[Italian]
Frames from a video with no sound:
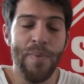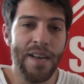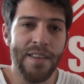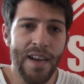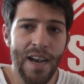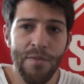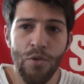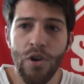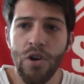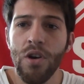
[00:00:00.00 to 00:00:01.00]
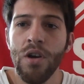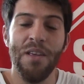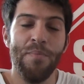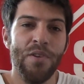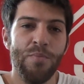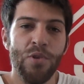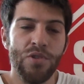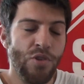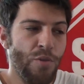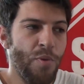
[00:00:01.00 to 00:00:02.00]
perdita del lavoro non
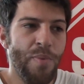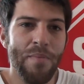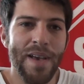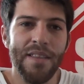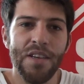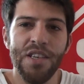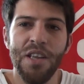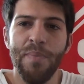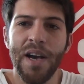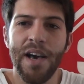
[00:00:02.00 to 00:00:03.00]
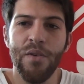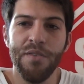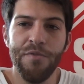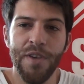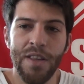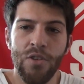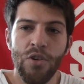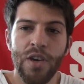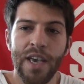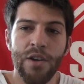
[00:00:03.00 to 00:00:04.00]
possono più permettersi di pagare un
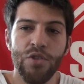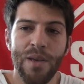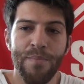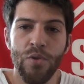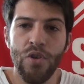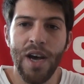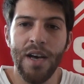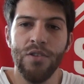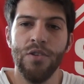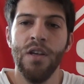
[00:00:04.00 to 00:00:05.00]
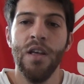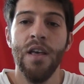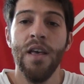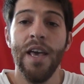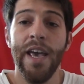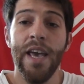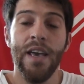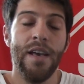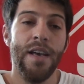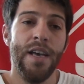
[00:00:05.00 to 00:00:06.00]
affitto che hanno sempre onorato e
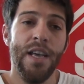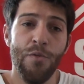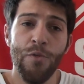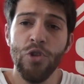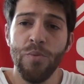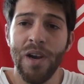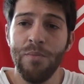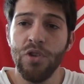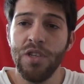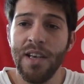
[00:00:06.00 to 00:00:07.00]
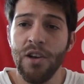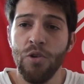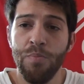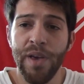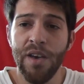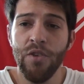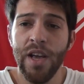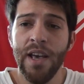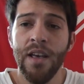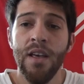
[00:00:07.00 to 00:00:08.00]
eh, il fondo per la morosità
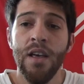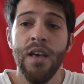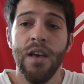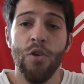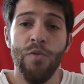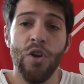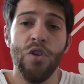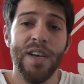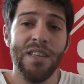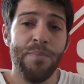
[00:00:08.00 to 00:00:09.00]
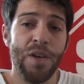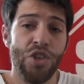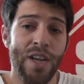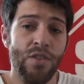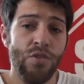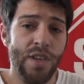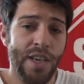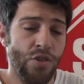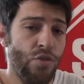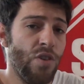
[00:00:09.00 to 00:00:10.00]
incolpevole ovvero
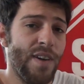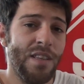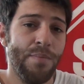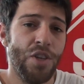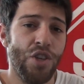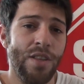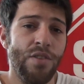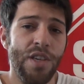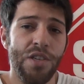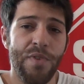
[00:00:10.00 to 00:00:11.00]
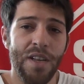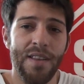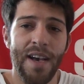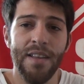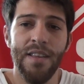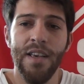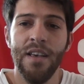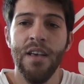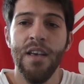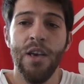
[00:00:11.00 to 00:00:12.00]
che sono il 90% degli
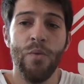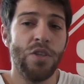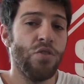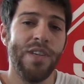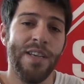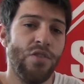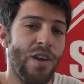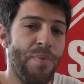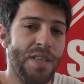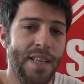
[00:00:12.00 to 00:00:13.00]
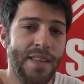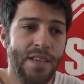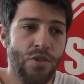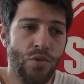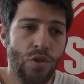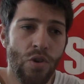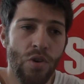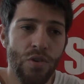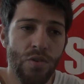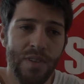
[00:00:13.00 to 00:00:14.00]
sfrattati in questo senso rappresenta
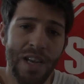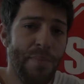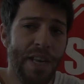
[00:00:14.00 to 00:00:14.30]
solo delle